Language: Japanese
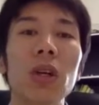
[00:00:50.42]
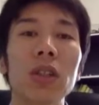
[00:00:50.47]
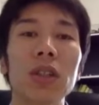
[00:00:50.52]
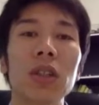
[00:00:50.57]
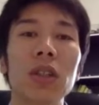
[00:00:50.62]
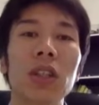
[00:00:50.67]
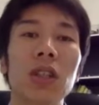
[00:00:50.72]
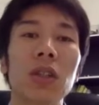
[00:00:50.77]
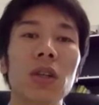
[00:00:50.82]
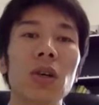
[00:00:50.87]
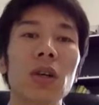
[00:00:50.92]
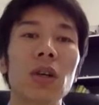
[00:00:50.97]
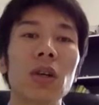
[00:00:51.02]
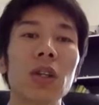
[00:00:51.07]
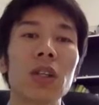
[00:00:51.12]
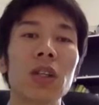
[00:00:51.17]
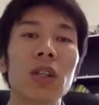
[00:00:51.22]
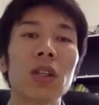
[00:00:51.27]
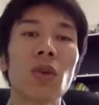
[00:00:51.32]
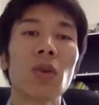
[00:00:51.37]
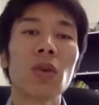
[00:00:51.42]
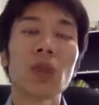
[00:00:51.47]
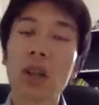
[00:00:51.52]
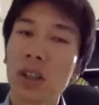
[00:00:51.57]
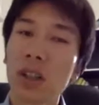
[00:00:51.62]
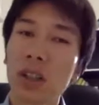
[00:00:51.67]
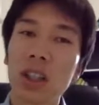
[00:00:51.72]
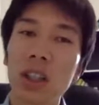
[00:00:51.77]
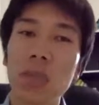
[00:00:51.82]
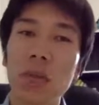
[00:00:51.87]
ぜひ、本
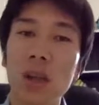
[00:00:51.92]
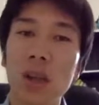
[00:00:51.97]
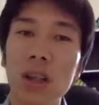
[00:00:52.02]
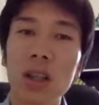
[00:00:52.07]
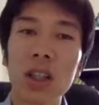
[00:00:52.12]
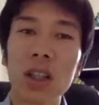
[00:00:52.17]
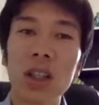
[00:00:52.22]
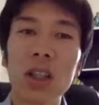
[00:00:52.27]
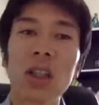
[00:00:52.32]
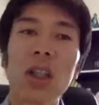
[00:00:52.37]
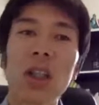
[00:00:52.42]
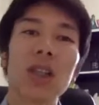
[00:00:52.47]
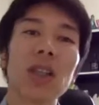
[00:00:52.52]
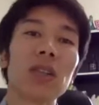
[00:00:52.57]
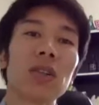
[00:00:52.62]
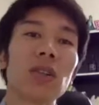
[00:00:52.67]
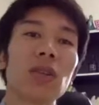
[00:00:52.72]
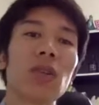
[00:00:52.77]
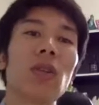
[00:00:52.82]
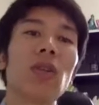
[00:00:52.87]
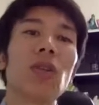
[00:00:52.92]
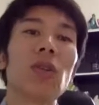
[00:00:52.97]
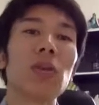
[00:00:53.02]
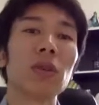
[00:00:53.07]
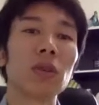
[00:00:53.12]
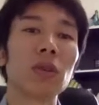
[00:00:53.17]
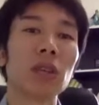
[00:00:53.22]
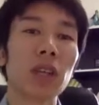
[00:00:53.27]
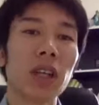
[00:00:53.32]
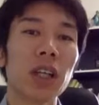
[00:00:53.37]
格的に学んでいきたいと
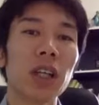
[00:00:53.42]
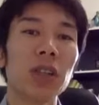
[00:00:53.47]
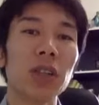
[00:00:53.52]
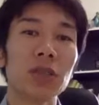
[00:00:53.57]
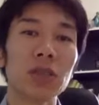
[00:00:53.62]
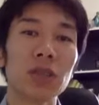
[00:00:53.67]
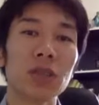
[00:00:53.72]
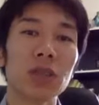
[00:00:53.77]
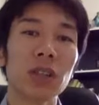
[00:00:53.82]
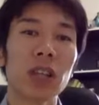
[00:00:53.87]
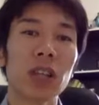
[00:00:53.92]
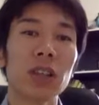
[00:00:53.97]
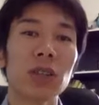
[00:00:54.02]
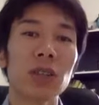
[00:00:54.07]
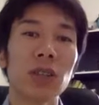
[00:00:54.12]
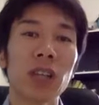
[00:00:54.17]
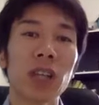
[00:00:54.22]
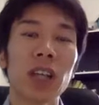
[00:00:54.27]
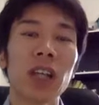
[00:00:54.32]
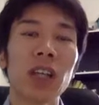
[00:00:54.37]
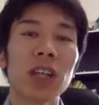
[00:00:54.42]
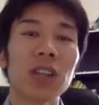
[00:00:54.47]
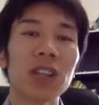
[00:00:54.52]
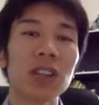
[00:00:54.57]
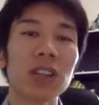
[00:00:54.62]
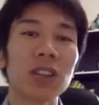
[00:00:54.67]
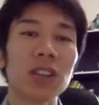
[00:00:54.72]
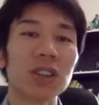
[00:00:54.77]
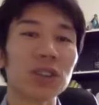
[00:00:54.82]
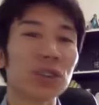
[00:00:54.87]
思っている、えー、そういう
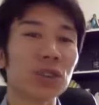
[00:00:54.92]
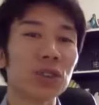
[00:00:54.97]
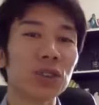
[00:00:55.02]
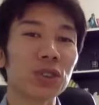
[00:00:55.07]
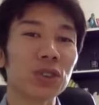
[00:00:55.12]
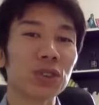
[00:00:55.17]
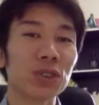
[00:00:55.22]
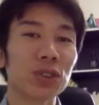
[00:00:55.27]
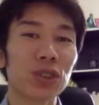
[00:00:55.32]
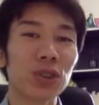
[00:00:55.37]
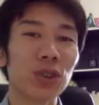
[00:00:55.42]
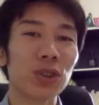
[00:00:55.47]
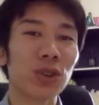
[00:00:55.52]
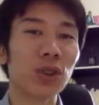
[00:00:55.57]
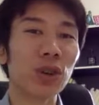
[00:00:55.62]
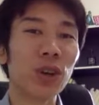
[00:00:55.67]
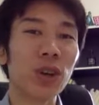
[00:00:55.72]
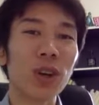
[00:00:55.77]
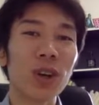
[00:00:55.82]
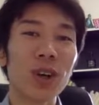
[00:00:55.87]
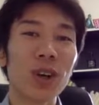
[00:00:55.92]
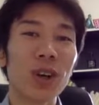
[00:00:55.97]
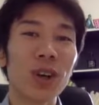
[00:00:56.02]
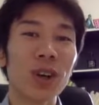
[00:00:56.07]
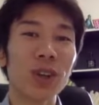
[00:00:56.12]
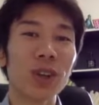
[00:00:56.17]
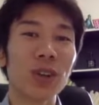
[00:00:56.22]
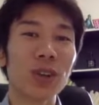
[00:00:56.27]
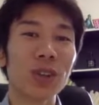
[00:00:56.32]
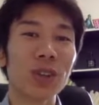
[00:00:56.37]
キャリアチェンジする、ちょうど、
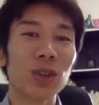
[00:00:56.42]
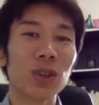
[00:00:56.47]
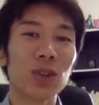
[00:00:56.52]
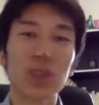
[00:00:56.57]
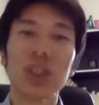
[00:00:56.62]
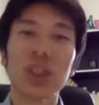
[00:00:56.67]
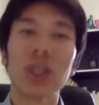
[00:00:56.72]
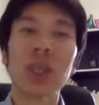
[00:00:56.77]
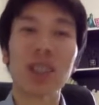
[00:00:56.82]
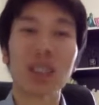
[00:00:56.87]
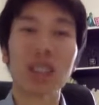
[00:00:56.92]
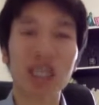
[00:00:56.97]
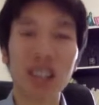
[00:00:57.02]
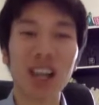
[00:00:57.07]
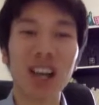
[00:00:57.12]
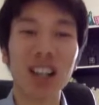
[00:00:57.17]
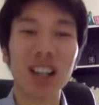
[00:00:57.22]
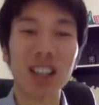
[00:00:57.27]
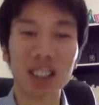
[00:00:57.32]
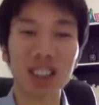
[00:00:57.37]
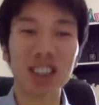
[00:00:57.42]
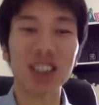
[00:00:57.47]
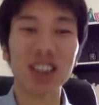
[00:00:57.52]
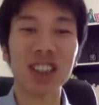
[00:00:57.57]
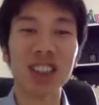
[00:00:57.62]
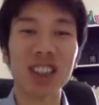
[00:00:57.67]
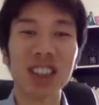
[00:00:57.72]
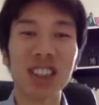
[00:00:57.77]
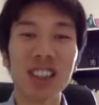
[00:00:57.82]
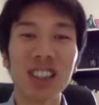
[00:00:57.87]
直前みたいな形
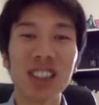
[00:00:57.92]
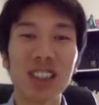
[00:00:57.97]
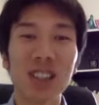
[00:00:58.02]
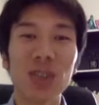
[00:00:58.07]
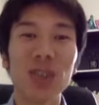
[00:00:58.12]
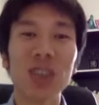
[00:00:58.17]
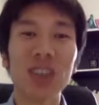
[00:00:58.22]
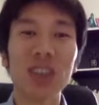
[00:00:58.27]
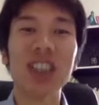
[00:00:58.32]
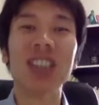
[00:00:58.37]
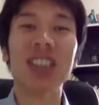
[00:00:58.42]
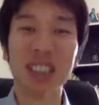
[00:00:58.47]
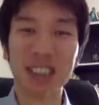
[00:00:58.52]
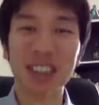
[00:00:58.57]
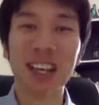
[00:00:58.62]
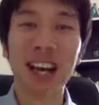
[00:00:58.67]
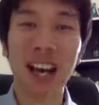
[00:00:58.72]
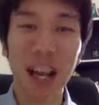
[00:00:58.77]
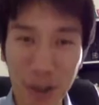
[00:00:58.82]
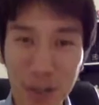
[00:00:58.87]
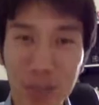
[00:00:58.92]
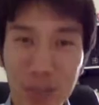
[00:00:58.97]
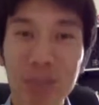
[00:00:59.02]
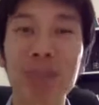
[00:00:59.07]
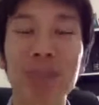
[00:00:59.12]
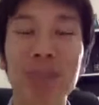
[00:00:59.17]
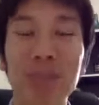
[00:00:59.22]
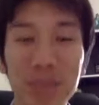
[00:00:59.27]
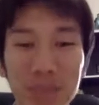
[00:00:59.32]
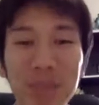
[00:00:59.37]
の位置です。はい。
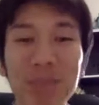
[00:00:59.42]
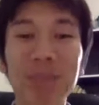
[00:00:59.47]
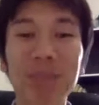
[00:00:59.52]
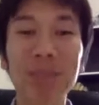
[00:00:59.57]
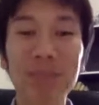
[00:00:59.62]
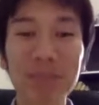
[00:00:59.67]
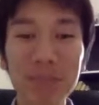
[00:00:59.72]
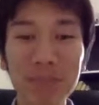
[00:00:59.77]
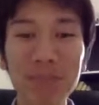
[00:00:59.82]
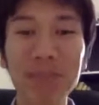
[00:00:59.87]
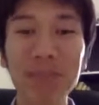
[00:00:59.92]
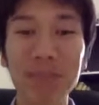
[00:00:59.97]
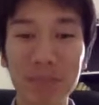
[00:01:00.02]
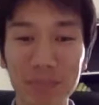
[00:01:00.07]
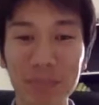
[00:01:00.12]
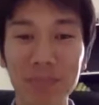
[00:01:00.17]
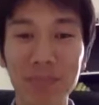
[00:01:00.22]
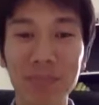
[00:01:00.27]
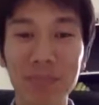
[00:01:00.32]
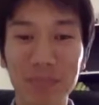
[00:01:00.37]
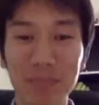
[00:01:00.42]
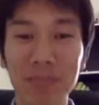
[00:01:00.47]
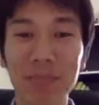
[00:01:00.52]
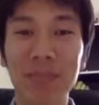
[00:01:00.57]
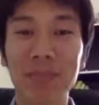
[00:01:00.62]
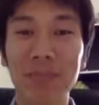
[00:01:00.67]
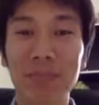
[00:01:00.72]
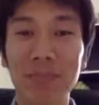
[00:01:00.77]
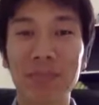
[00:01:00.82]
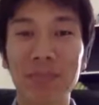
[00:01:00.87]
ありがとうござい
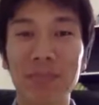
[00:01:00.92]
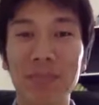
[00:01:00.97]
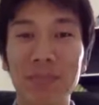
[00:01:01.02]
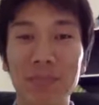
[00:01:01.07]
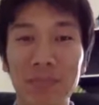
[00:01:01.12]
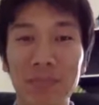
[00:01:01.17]
ます。